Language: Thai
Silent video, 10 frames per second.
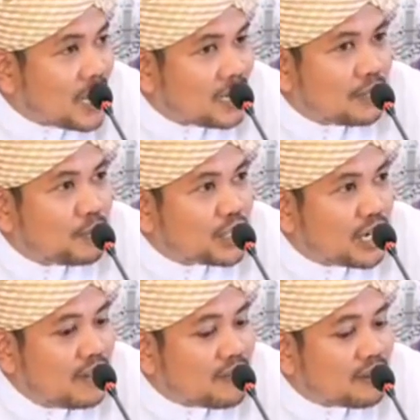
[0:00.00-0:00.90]
ท่านมุส
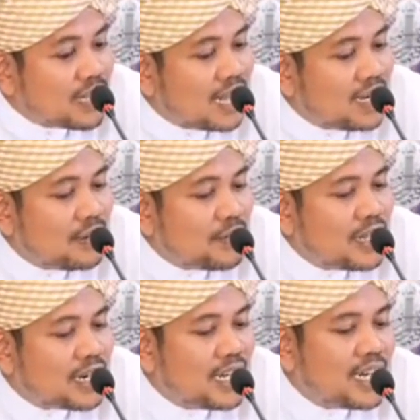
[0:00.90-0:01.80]
ลิมเขาตะลีนไว้อ
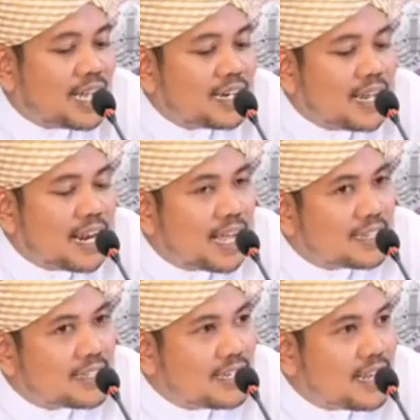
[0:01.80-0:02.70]
ย่างนี้เลยอันนัลฮา
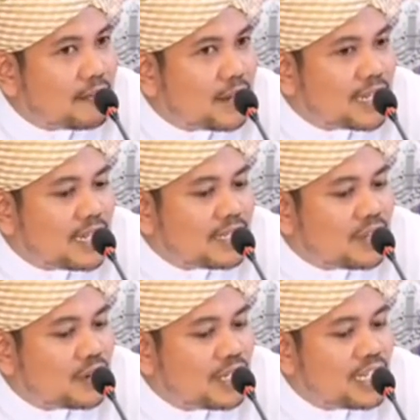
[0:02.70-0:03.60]
ซิดะเพราะแท้จริง
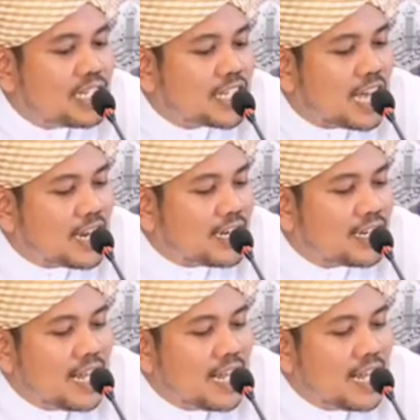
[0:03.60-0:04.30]
คนที่อิจฉานั้น